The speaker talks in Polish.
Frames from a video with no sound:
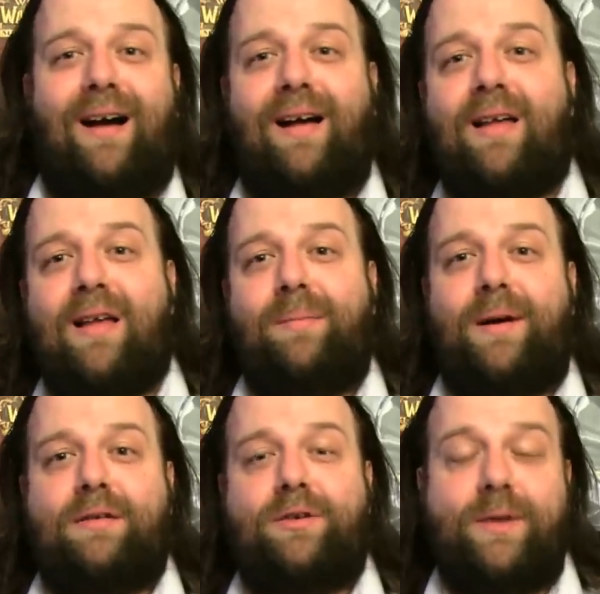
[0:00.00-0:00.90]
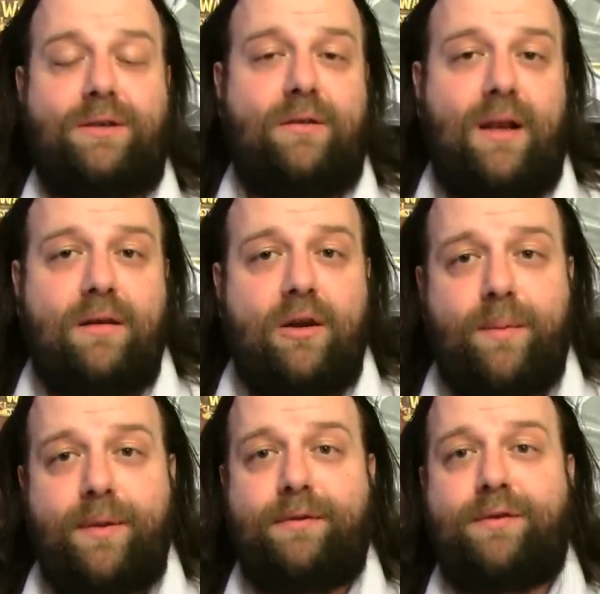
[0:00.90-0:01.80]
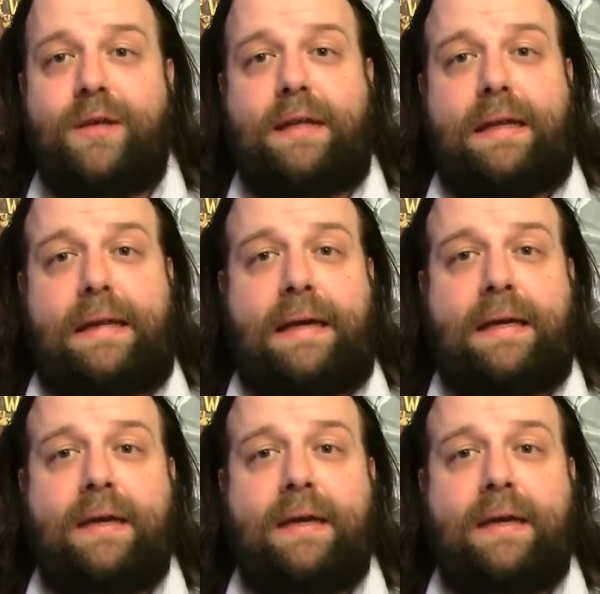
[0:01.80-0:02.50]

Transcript: ha bardzo śmieszne, no ale to robi wyświetlenia.